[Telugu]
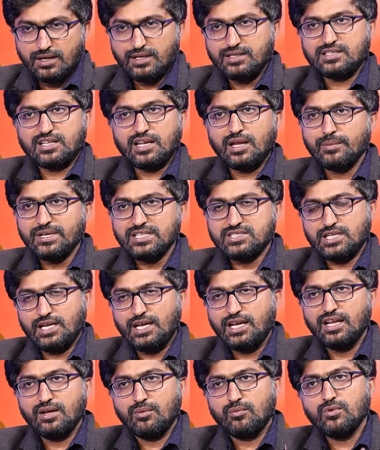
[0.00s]
డిస్క్లైమర్
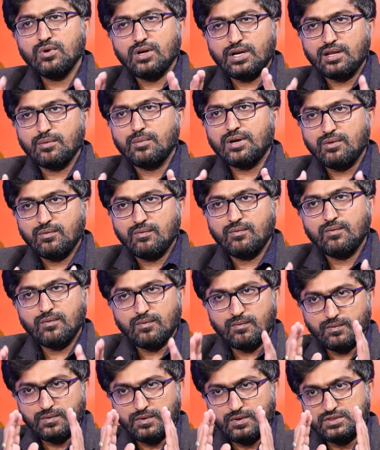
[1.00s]
చేయలేము అంటే మనం
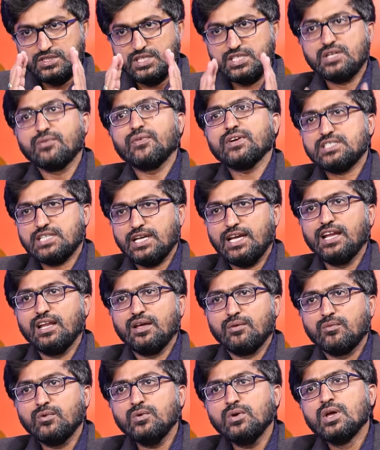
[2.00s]
జస్టిఫై
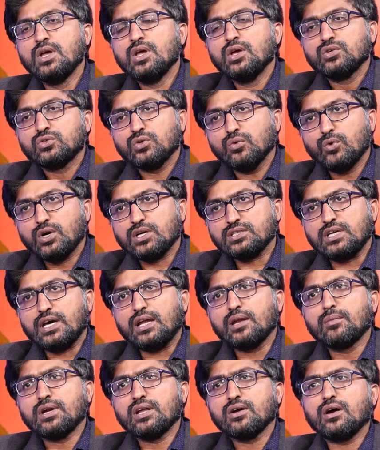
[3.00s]
చేయలేము సో
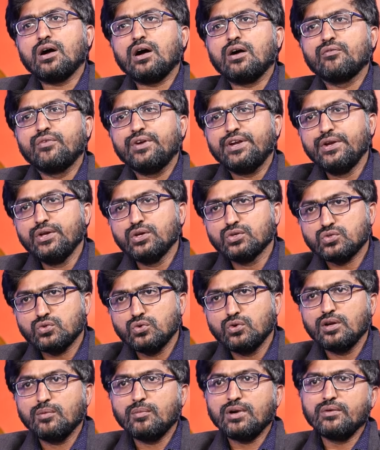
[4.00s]
ఒకసారి మనకు ఆ వీడియోస్ని
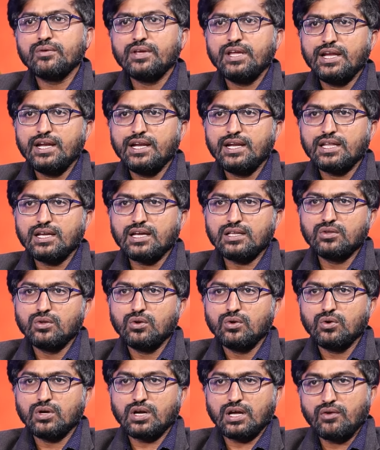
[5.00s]
కూడా మనం ఏంటి
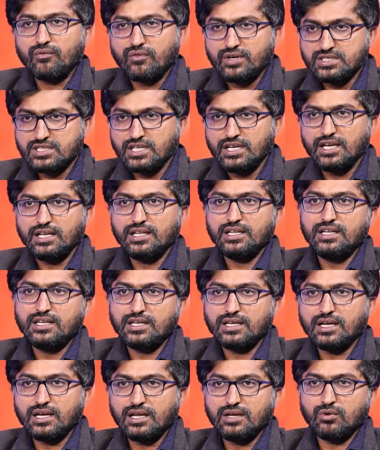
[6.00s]
అందులో కన్వర్షన్
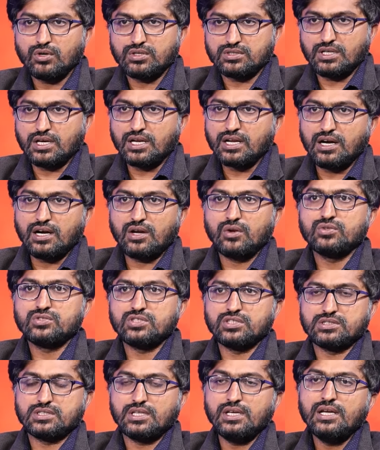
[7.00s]
ఏంటి అని ఒకసారి
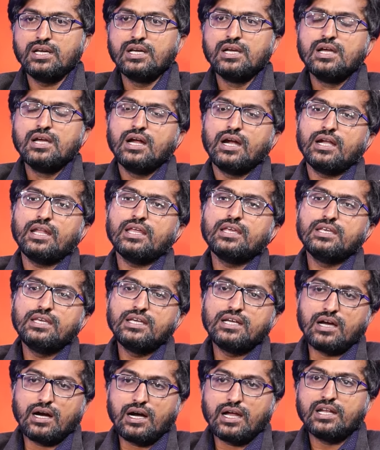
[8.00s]
ఆలోచిస్తే అంటే ఈ
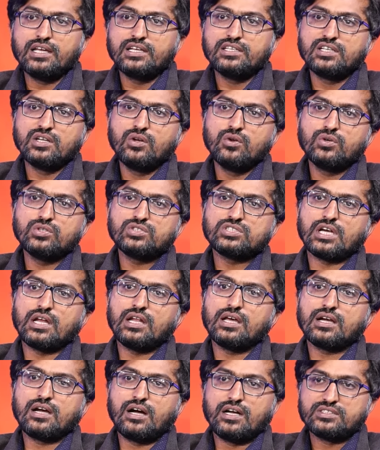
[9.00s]
కాలేజీలో
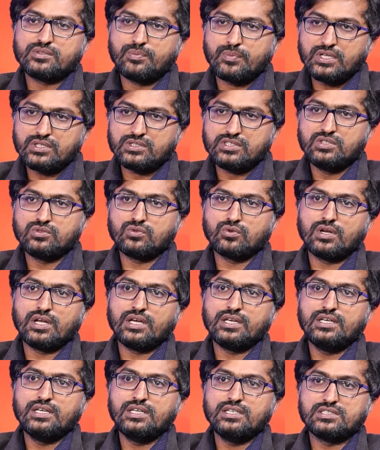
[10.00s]
చాలా కాన్స్పరసీస్
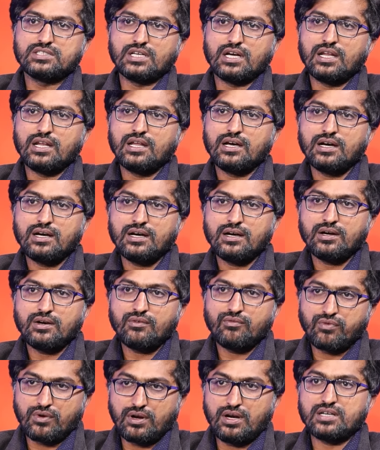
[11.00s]
ఉన్నాయి చాలా
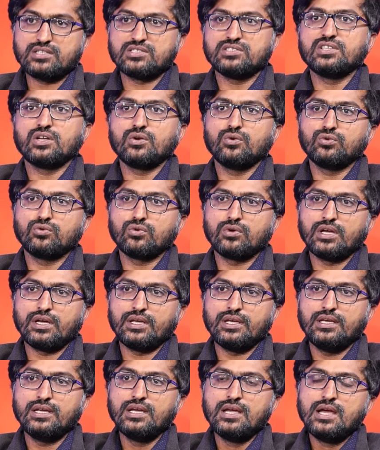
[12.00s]
ఫ్రాడ్స్
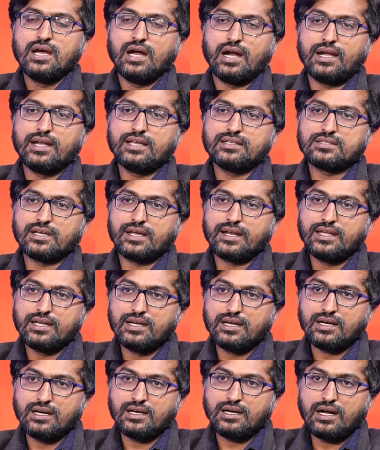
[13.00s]
జరుగుతున్నాయి అంటే
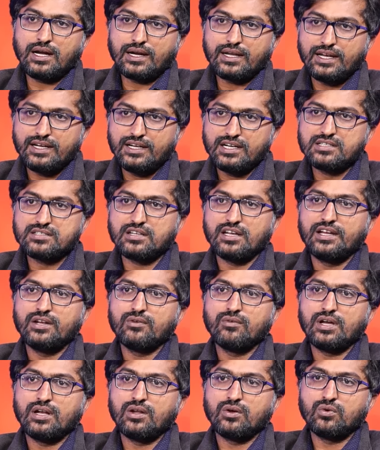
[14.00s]
సరిగా అటెండెన్స్
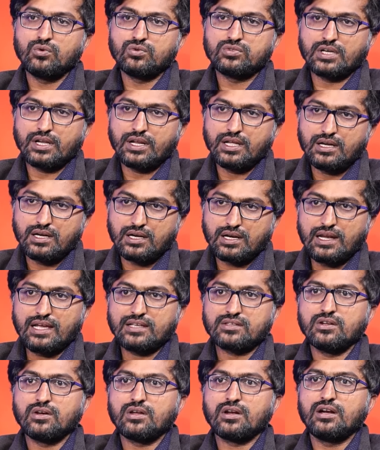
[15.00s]
లేని వాళ్ళకు సరిగా
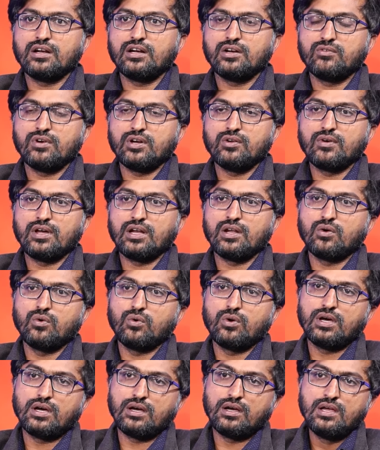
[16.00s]
క్లాసులకు రానటువంటి వాళ్ళకు
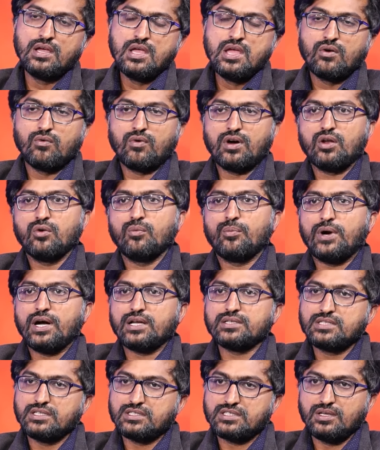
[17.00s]
కూడా వాళ్ళు
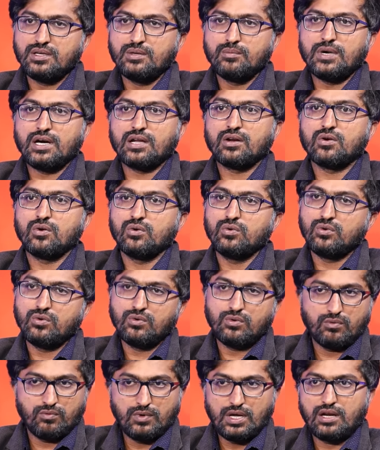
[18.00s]
పాస్ చేసి మార్కులు
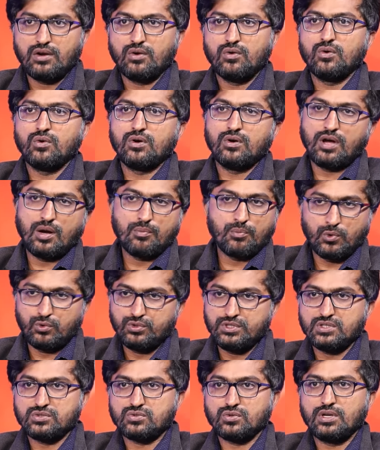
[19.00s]
వాళ్ళను అప్రూవ్
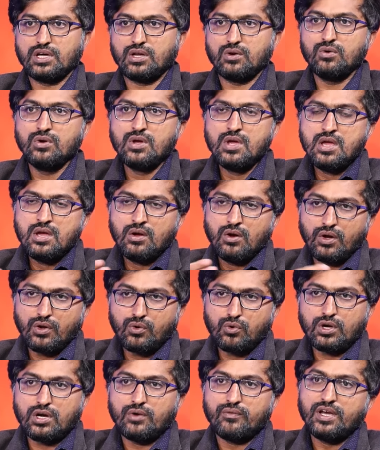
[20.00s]
చేస్తున్నారు
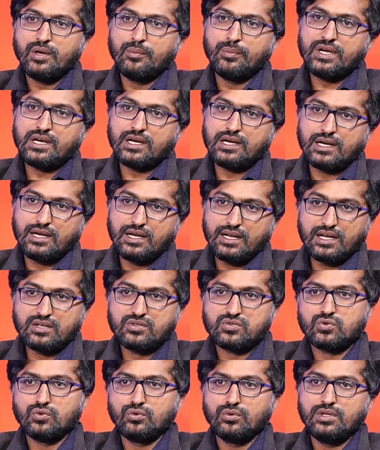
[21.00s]
ఇంకొక వైపు ఇక్కడ
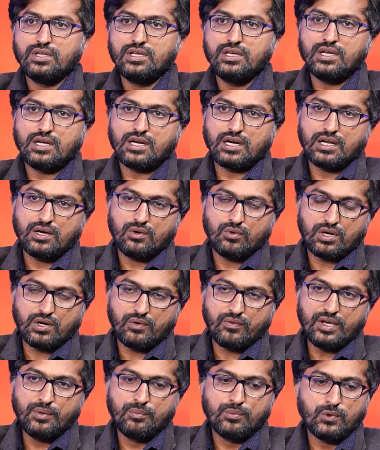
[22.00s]
డ్రగ్స్ ఉంది ఇక్కడ
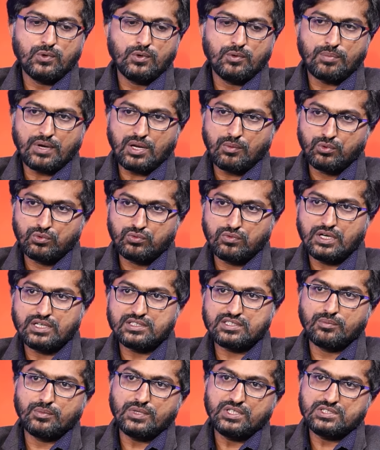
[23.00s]
ఒకవైపు
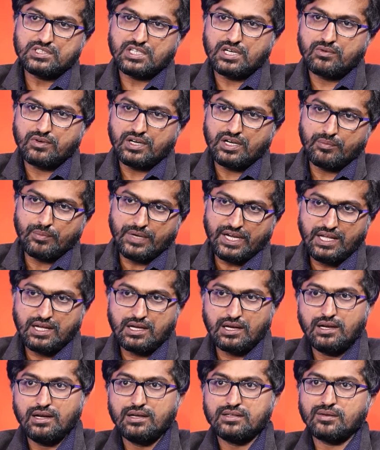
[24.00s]
ప్రభుత్వానికి సంబంధించినటువంటి
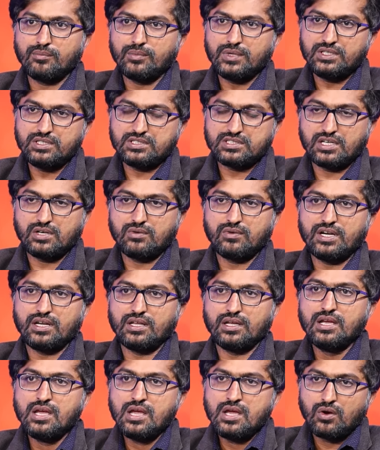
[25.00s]
మెడికల్
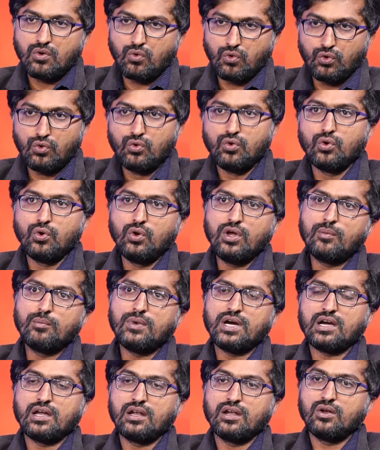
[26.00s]
సంబంధించినటువంటి కొనుగోలు
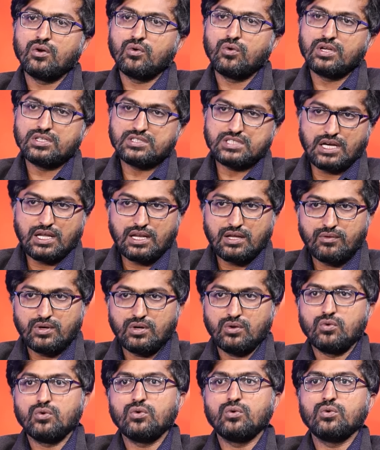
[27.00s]
అమ్మకాలలో కూడా చాలా
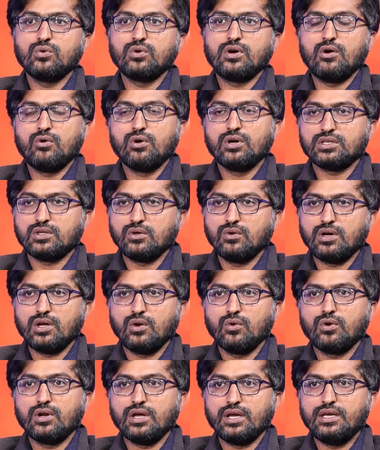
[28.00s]
వరకు
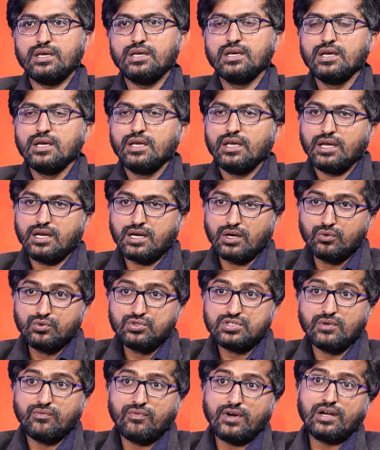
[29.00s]
అవకతవకలు ఉన్నాయి ఇక్కడ
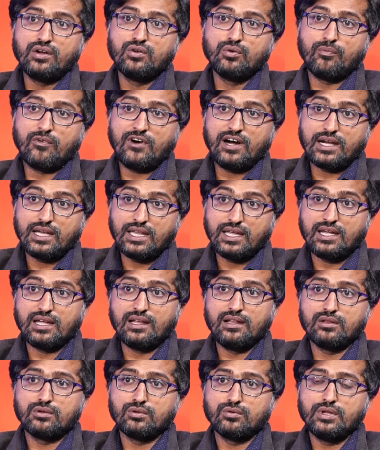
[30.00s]
నుంచి ఫండ్ పార్టీకి
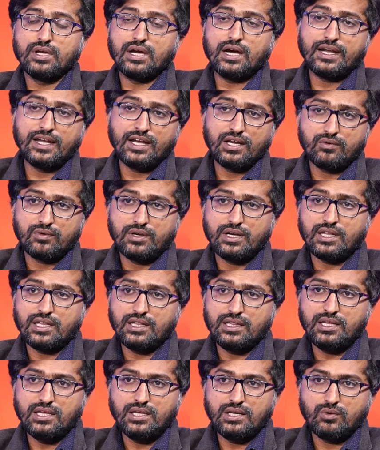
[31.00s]
వెళ్తుంది
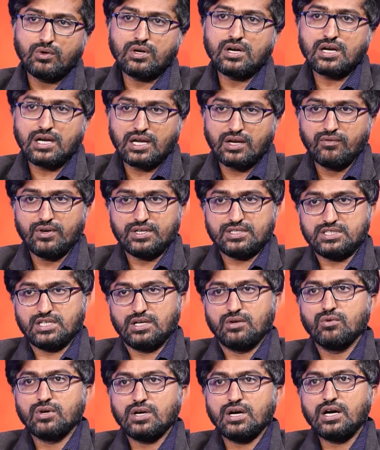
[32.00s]
అనేటువంటిది ఒక
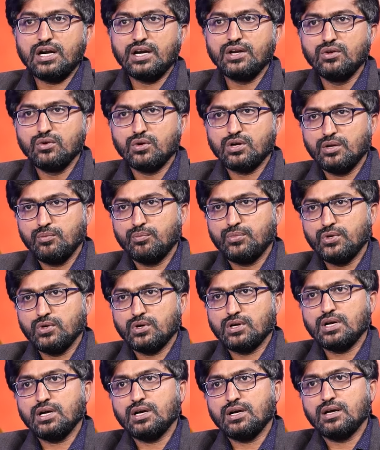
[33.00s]
కన్వర్షన్ ఒక ఆడియో క్లిప్
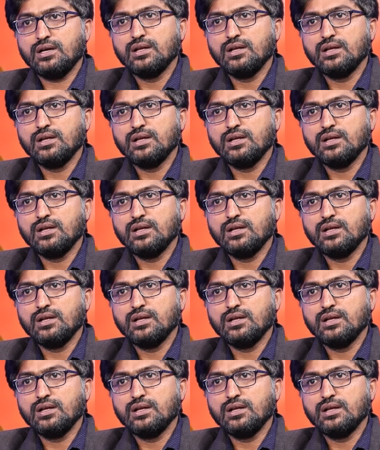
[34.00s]
యొక్క